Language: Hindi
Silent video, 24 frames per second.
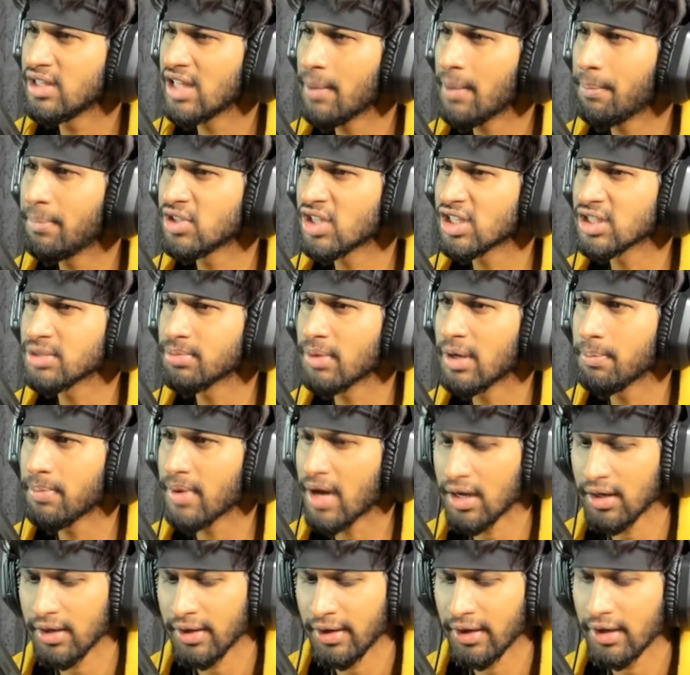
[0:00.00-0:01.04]
ये बिजनेसमैन
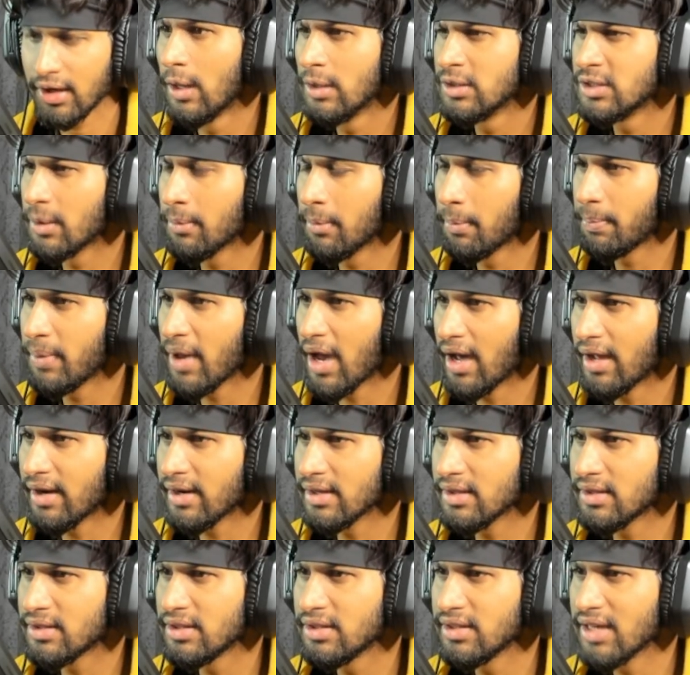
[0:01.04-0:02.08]
प्यार करेगा जब
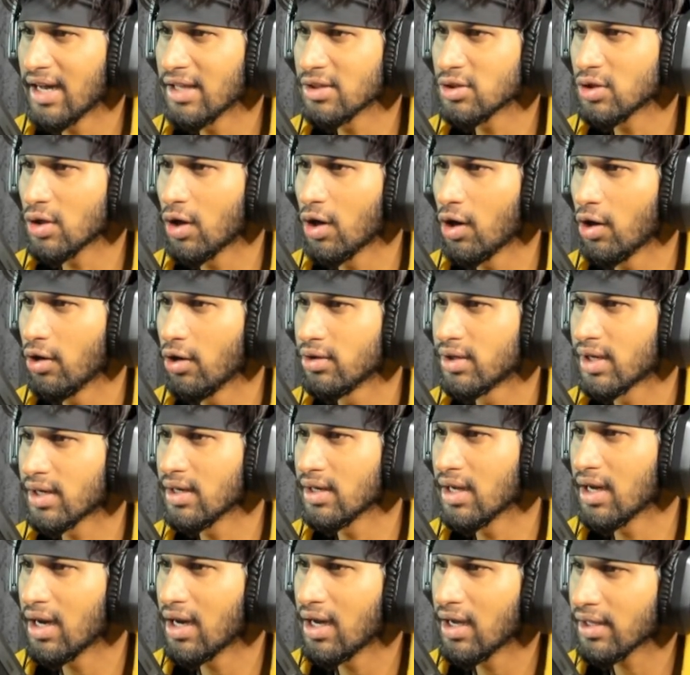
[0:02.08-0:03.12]
प्यार किया तो
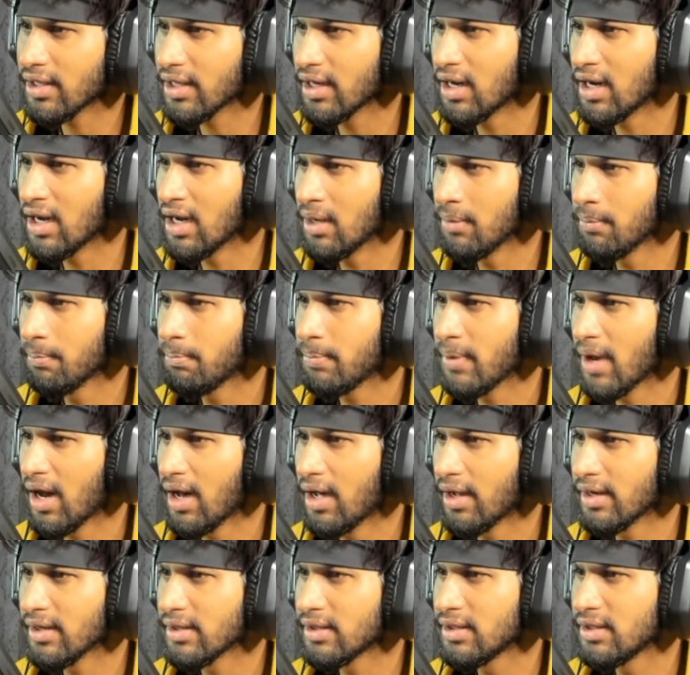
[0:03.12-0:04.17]
डरना क्या
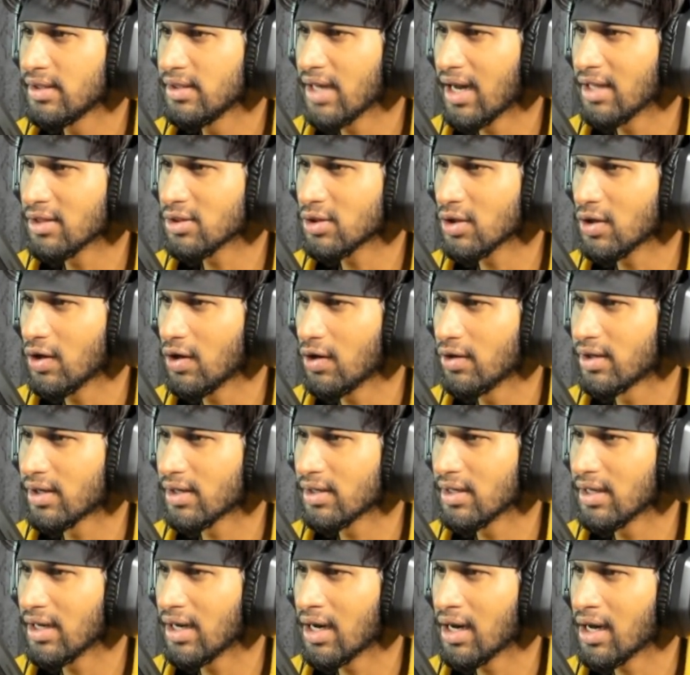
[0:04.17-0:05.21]
प्यार किया तो
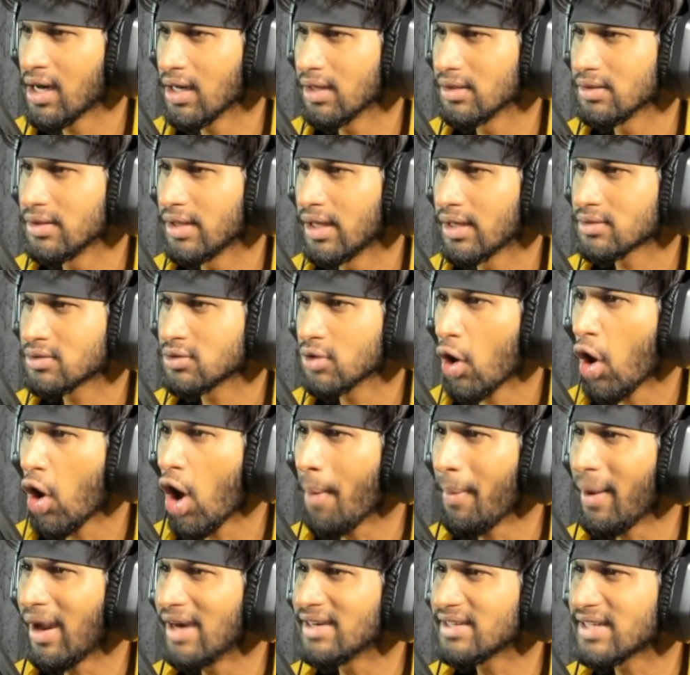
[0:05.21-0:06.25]
डरना
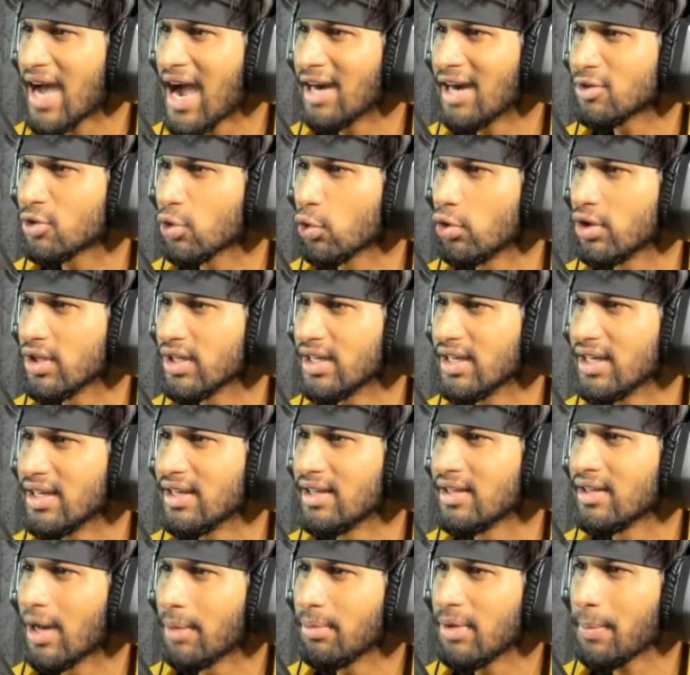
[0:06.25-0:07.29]
ओ भाई टांग टूट
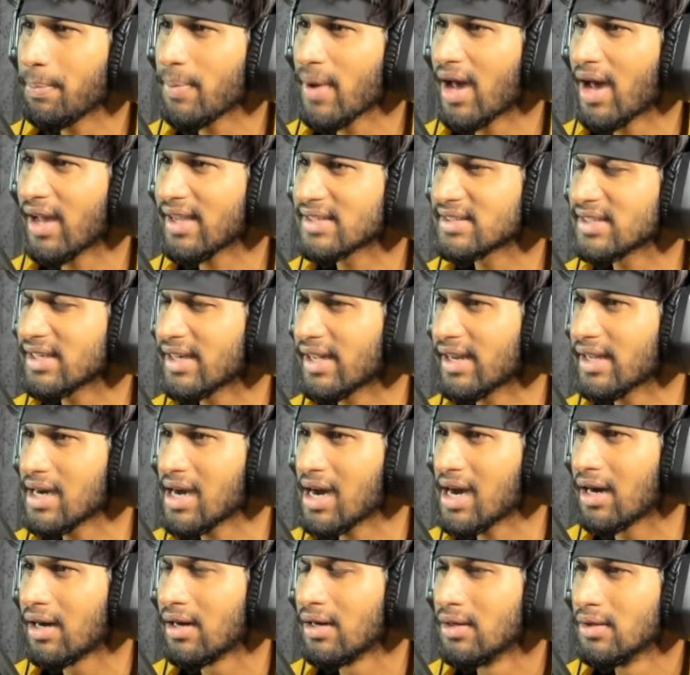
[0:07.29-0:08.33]
गई अब ये प्यार कैसे
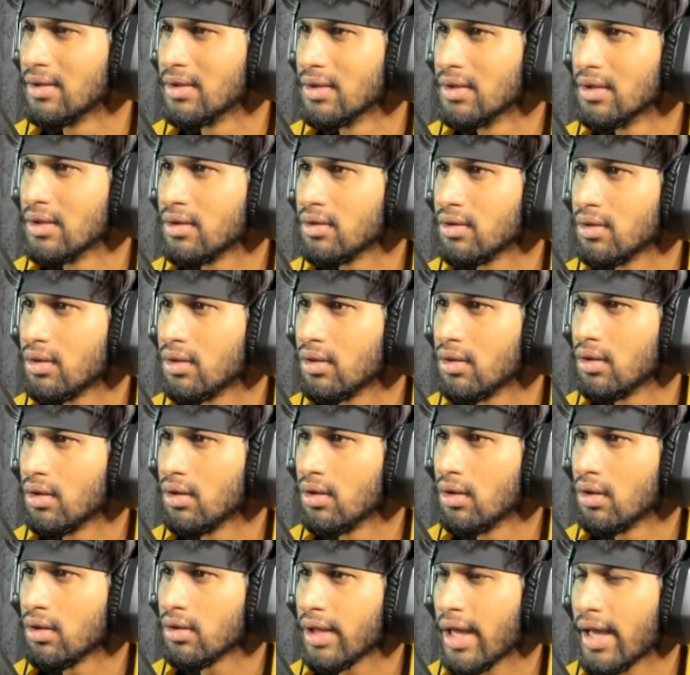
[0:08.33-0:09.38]
करेगा
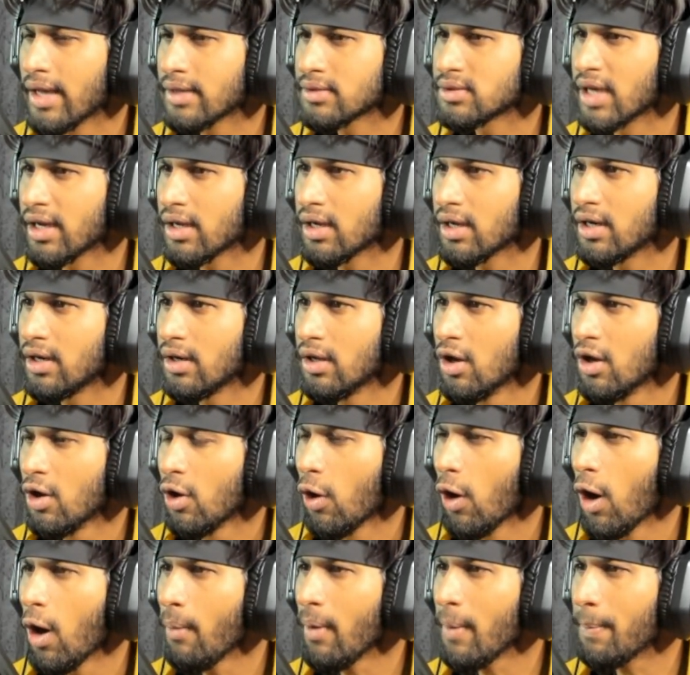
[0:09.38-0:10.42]
एक सेकंड
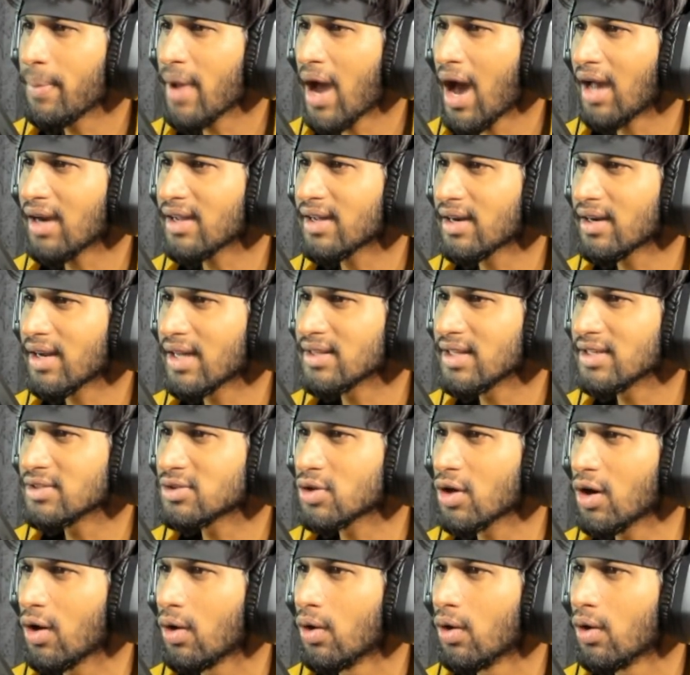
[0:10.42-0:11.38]
ओ मैं प्यार कर रहा था इसको